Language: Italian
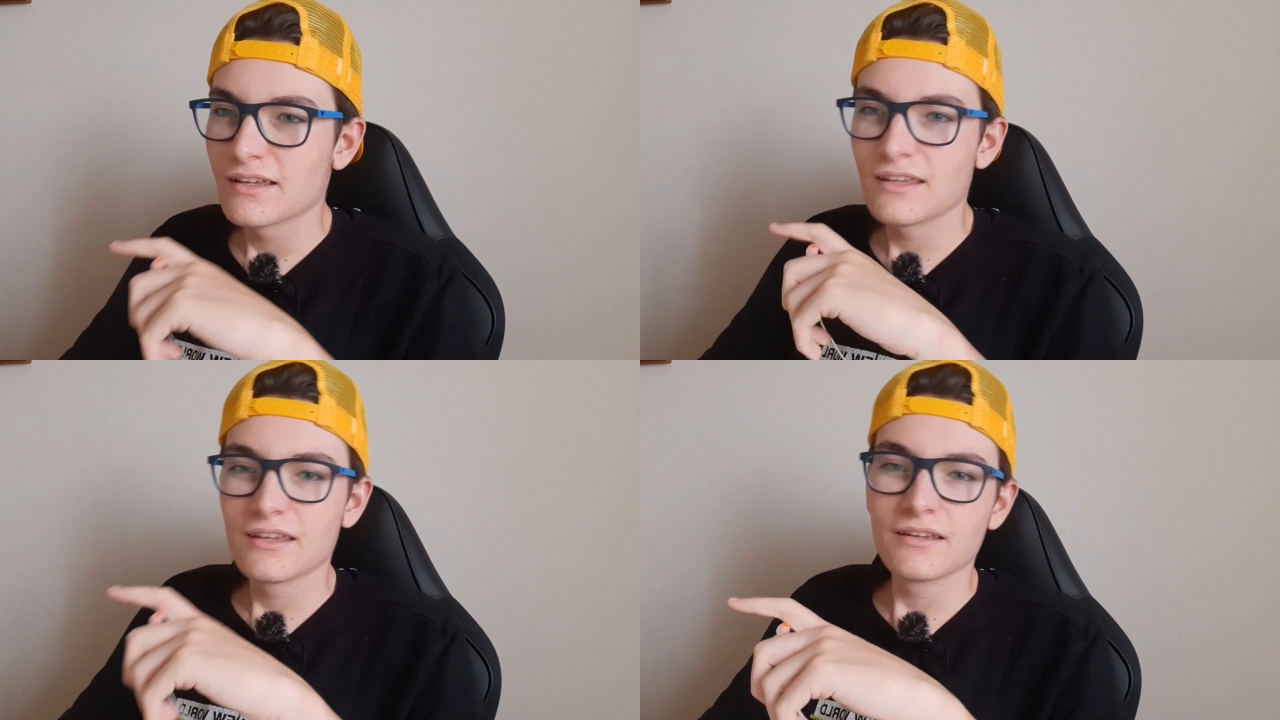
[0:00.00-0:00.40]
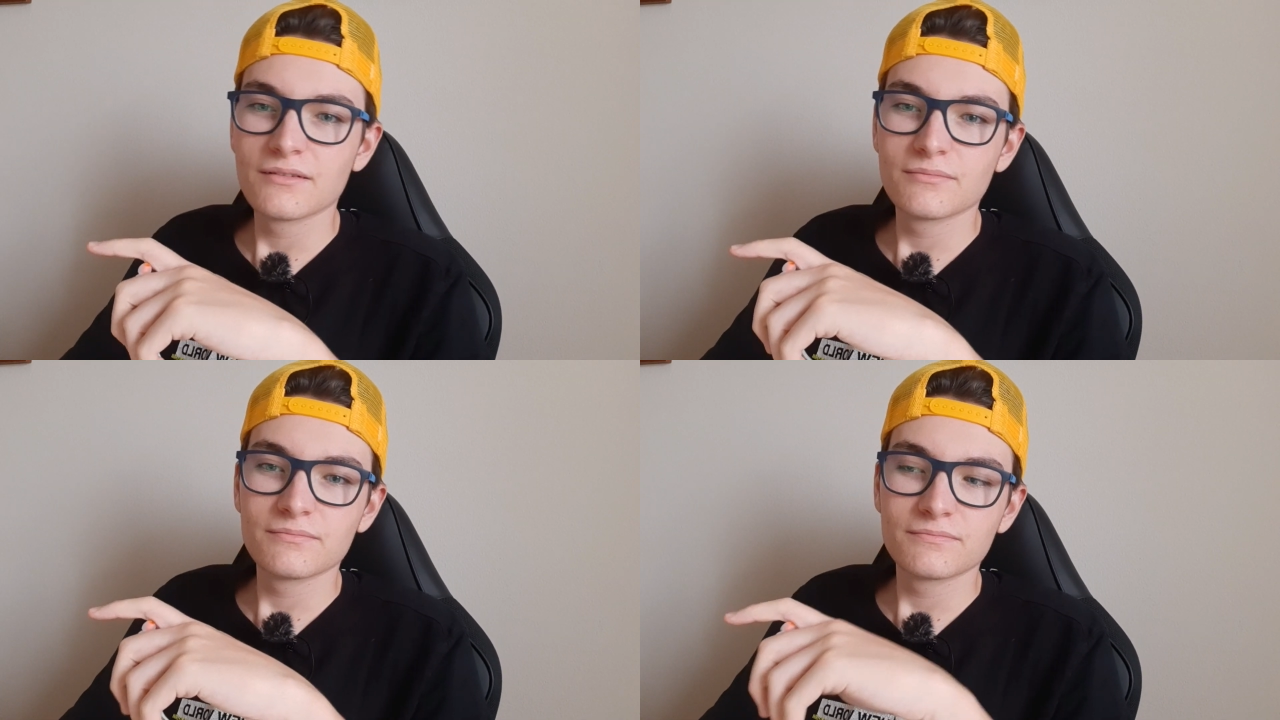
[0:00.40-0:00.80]

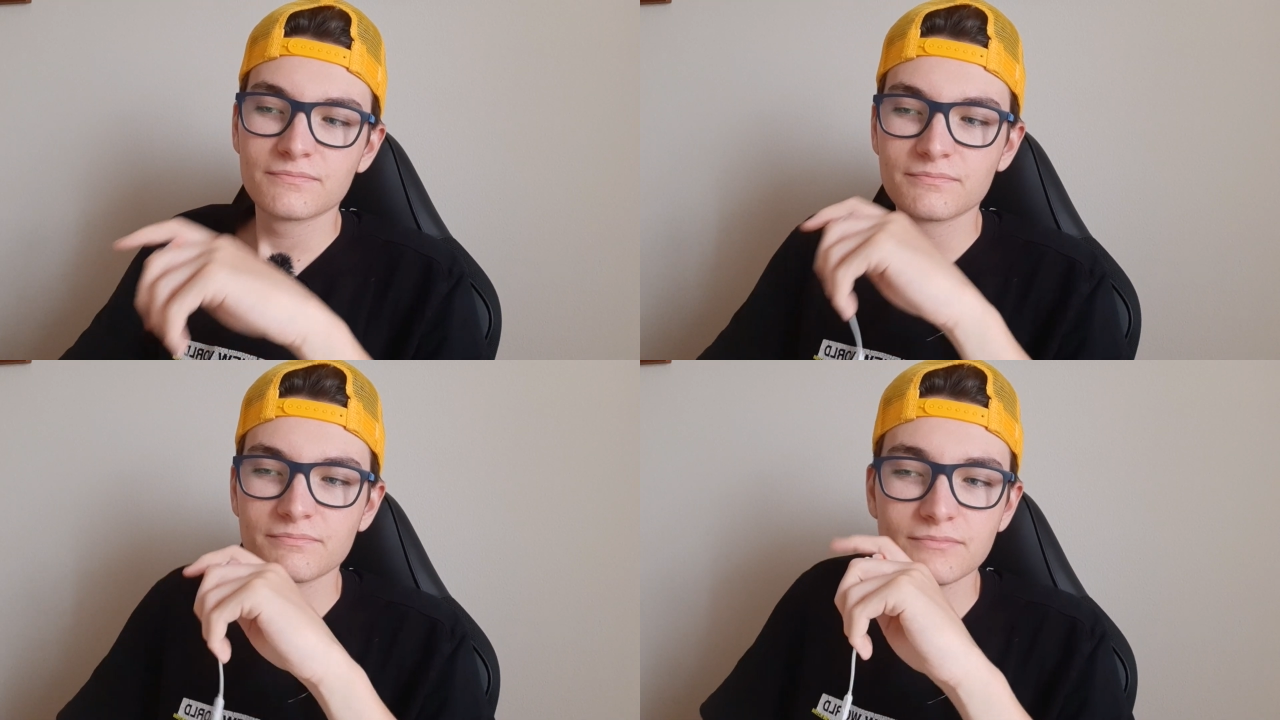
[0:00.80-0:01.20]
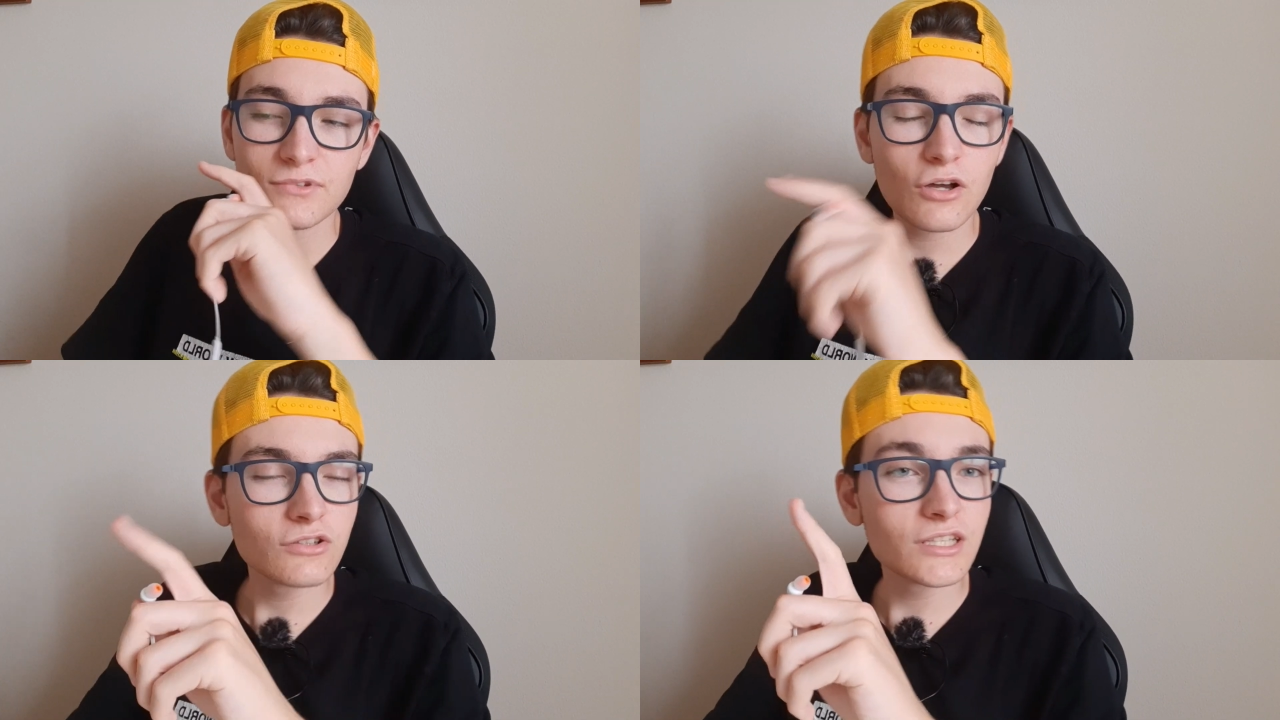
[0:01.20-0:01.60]
E
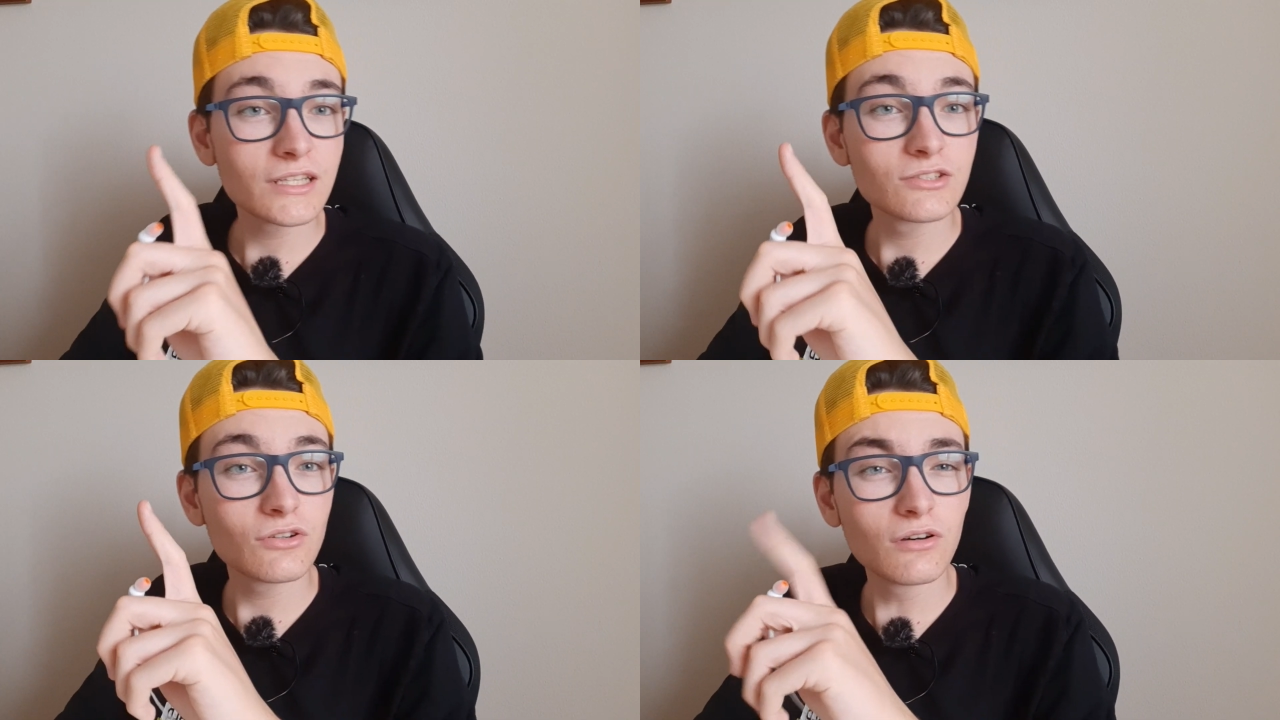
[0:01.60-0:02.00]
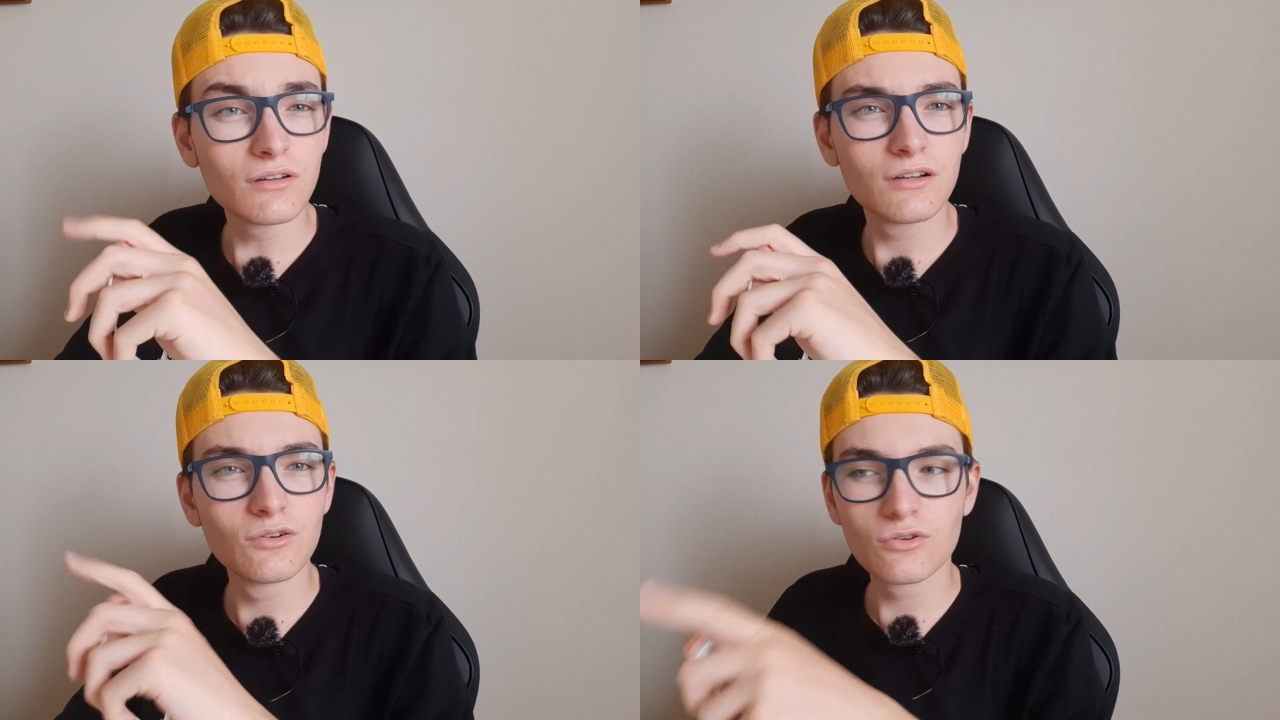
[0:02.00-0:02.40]
una cosa che
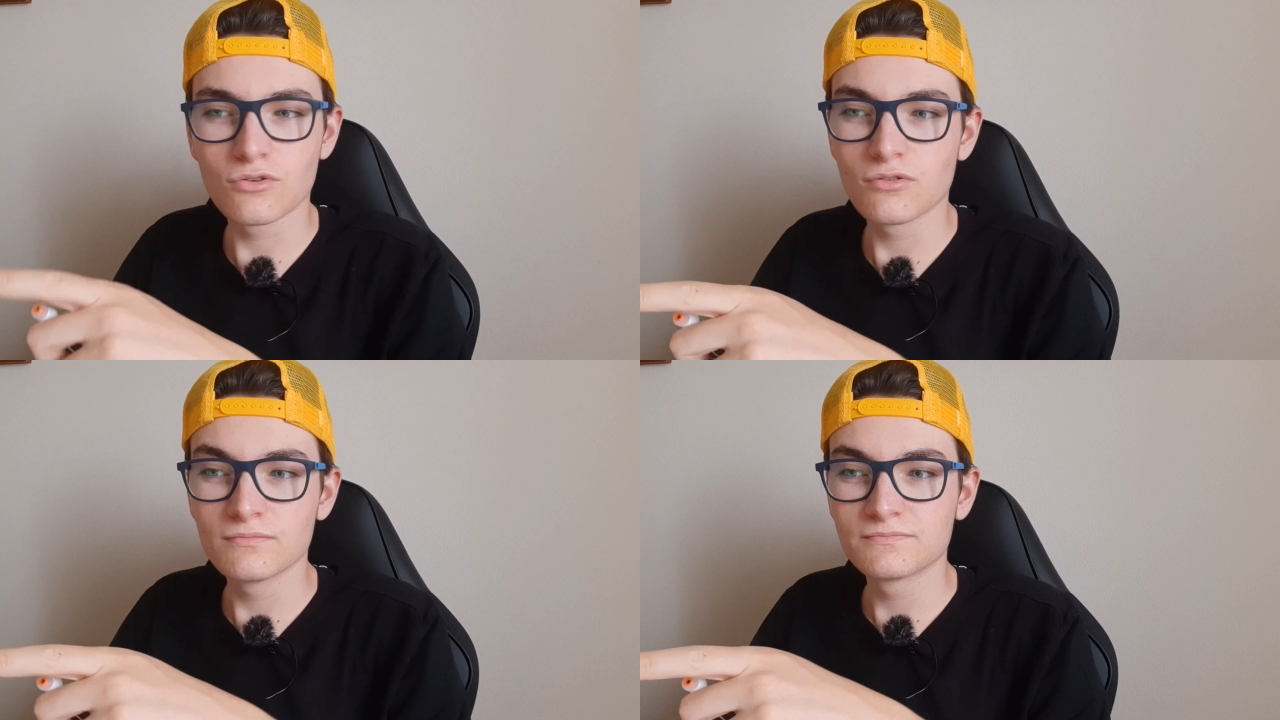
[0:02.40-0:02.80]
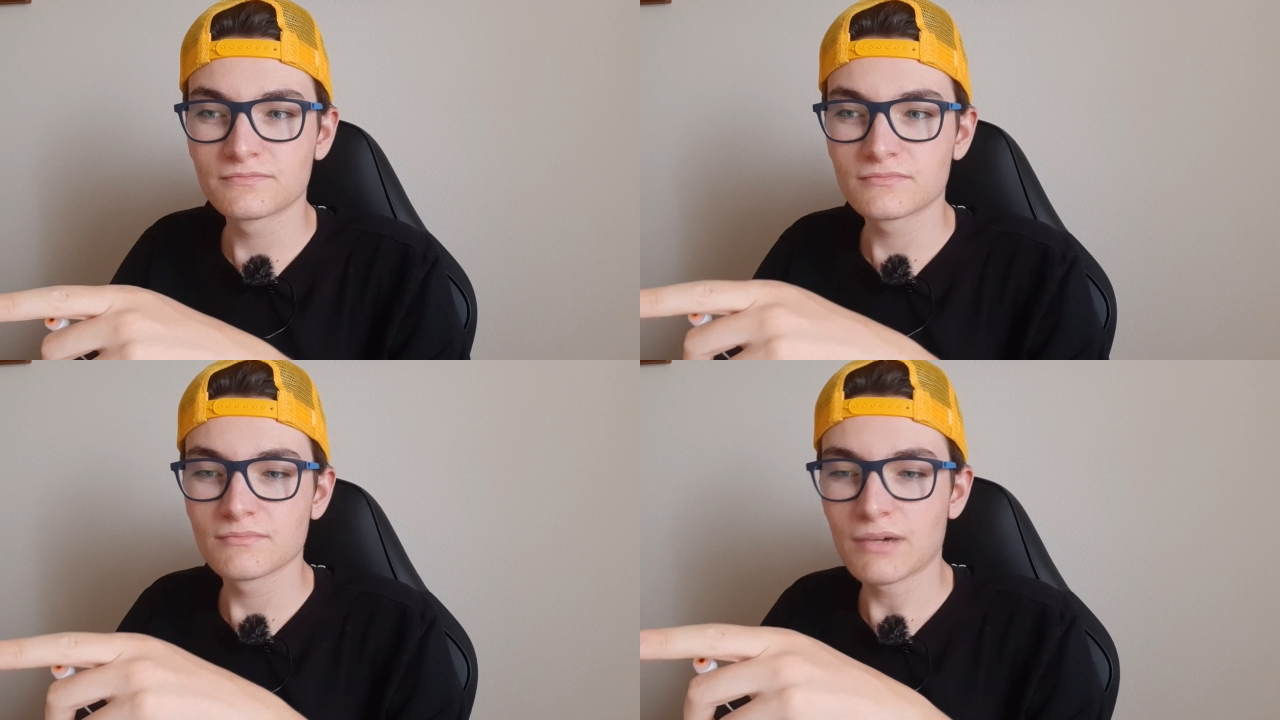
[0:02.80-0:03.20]
so, loro,
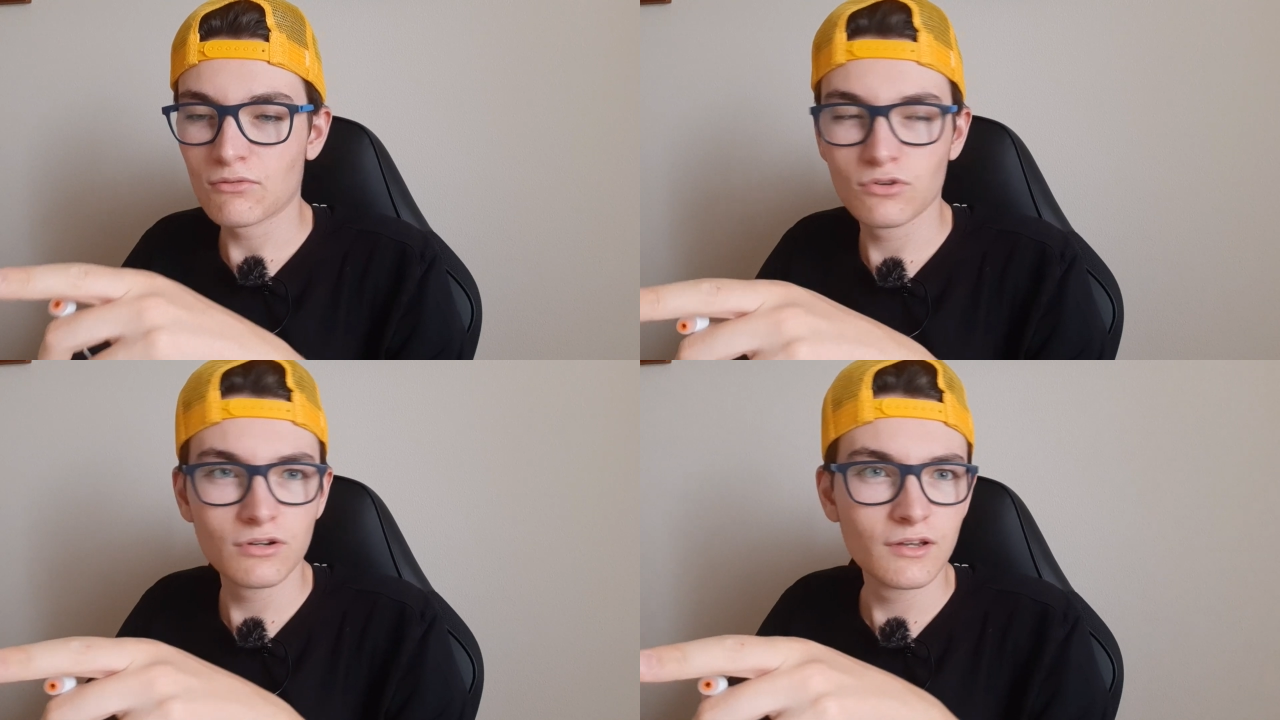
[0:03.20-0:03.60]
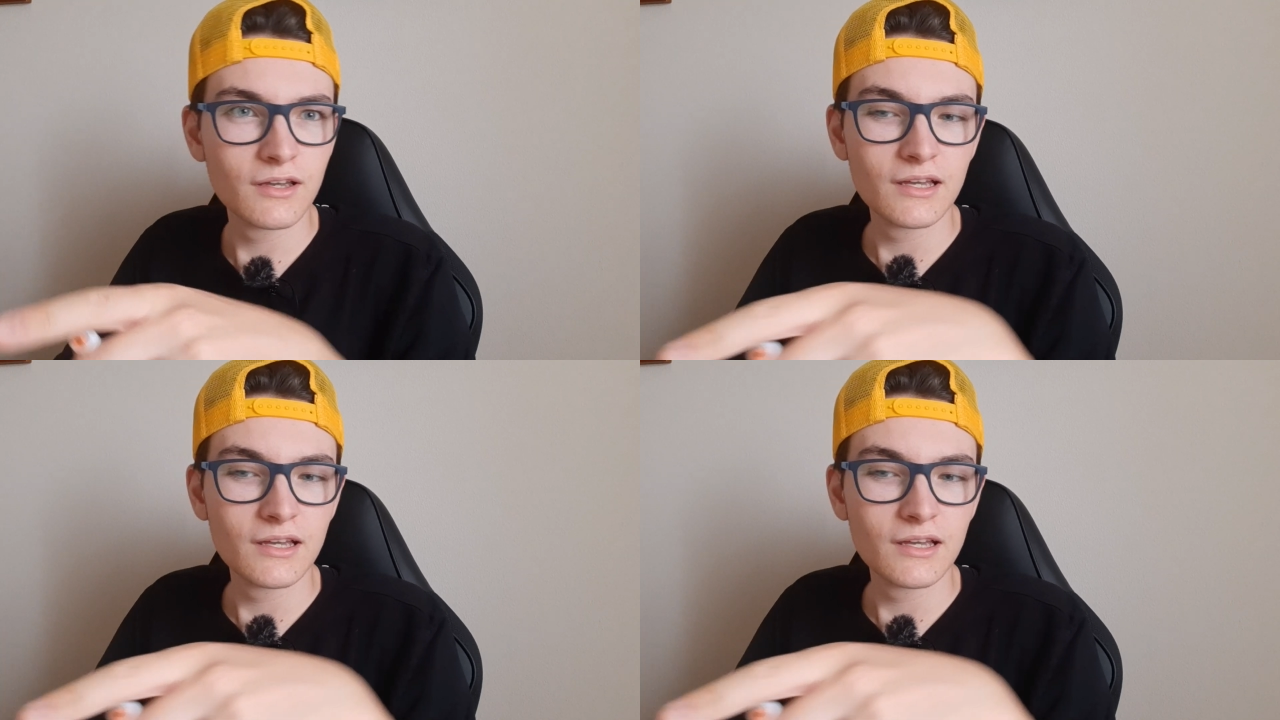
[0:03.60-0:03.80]
Paolo,